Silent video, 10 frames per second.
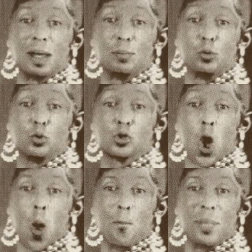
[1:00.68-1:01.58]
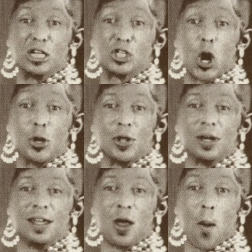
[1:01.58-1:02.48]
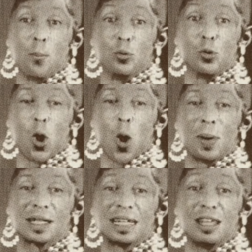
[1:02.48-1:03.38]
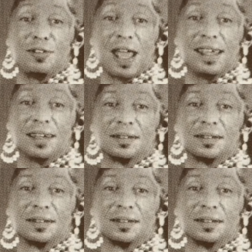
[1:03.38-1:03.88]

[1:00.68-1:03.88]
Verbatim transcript: and blues, mais jeune, pour remplacer les vieilles.